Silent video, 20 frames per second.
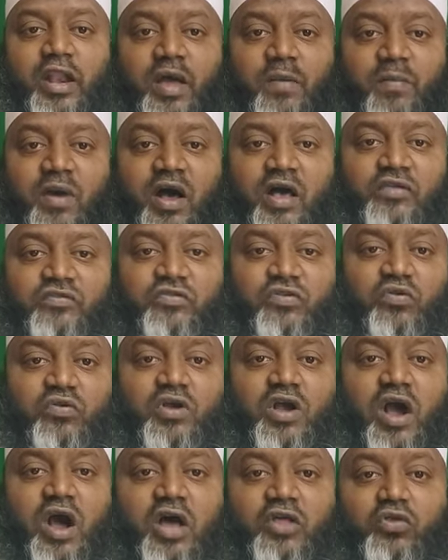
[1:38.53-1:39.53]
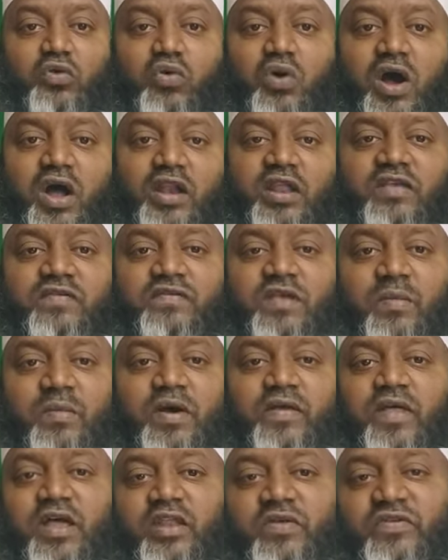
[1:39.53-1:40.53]
నమాజును కాదు అనే
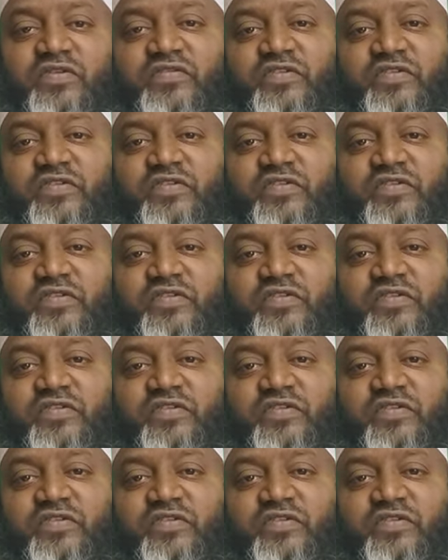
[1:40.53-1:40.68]
సమాధానం